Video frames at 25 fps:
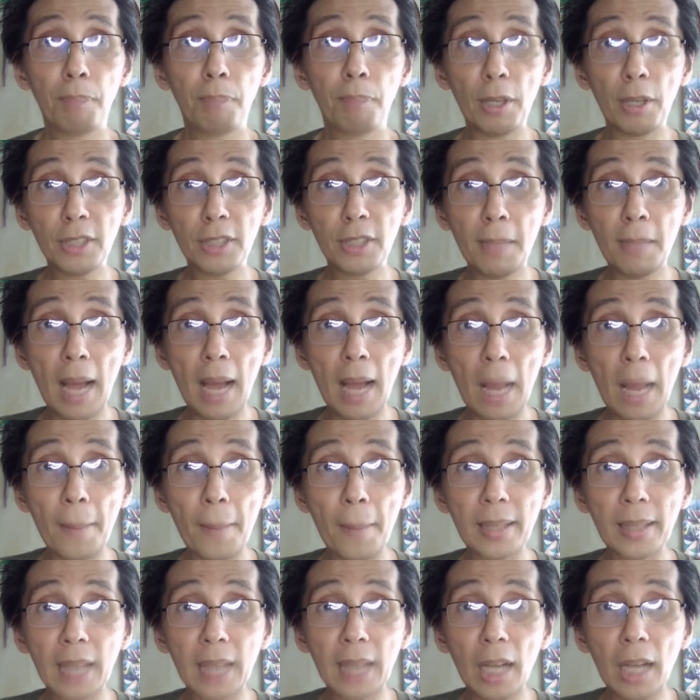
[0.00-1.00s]
para sila
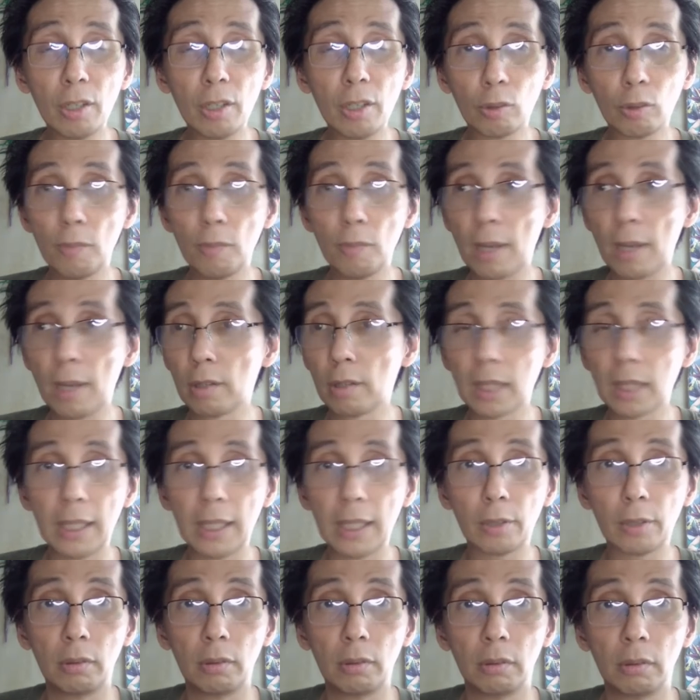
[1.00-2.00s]
makakabenta ngayon kung meron
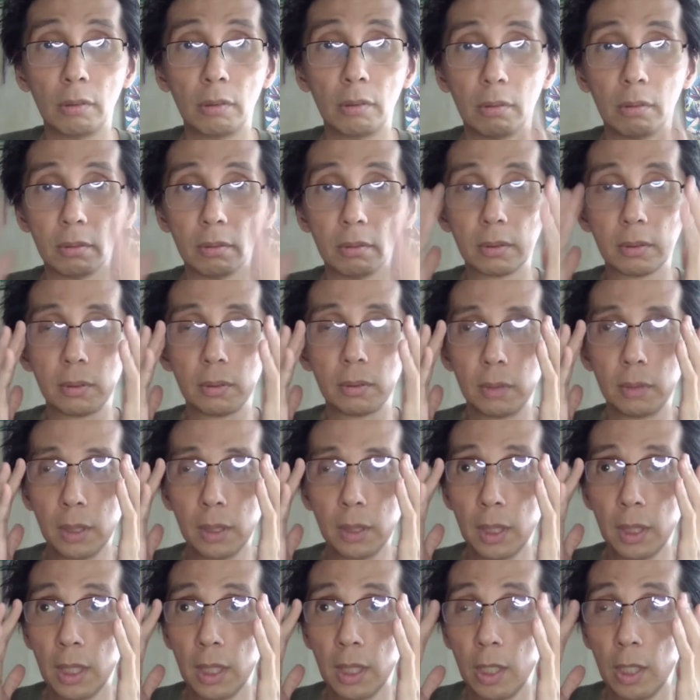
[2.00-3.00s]
ganitong
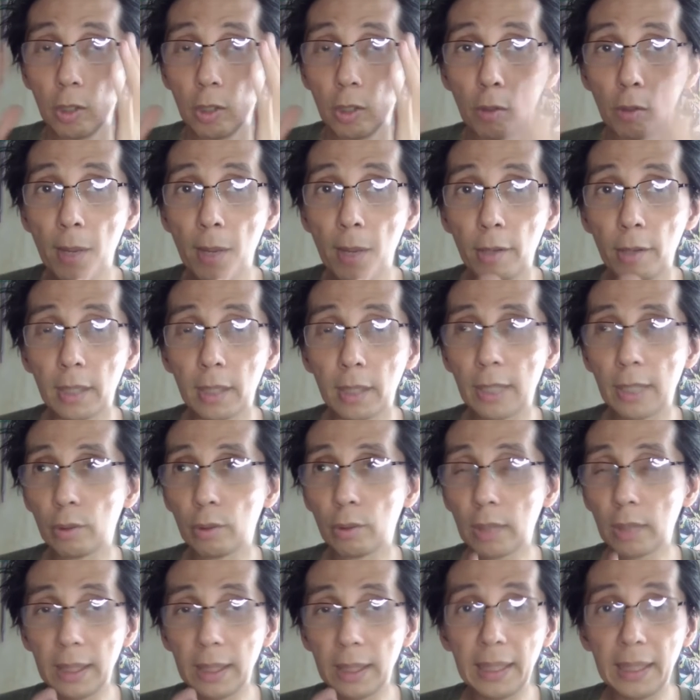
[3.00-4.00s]
kung meron
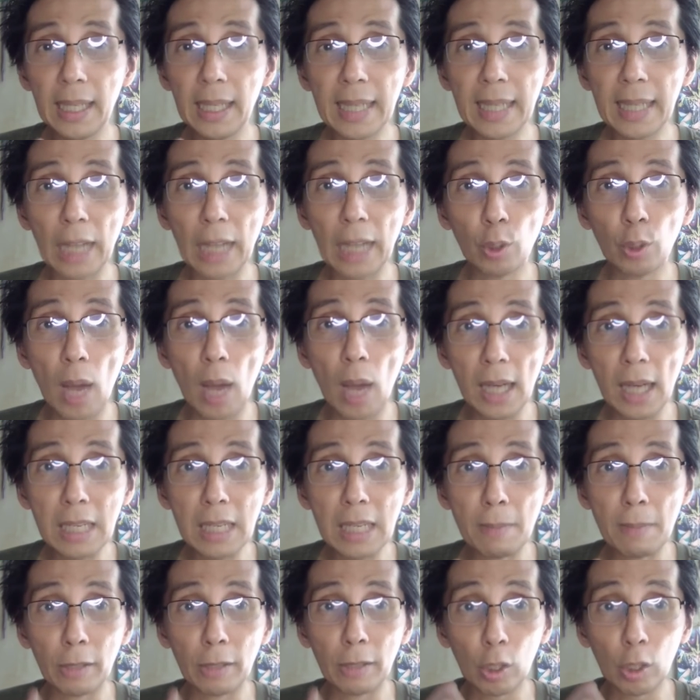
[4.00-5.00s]
ganitong kadelikadong
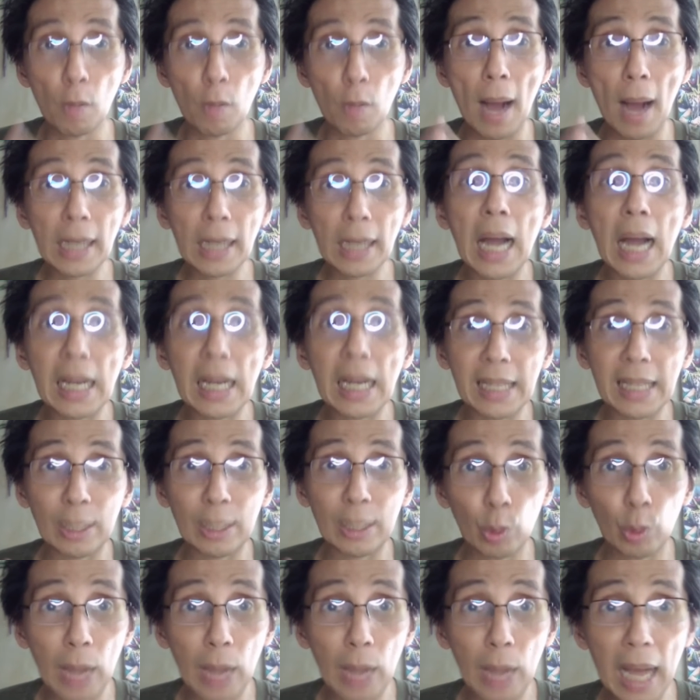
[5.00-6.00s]
halimaw na gumagala
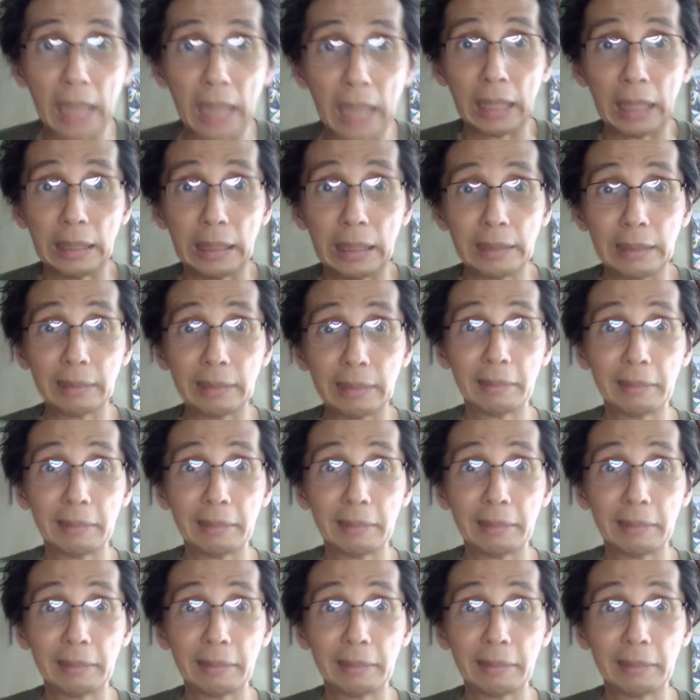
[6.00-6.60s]
sa lugar.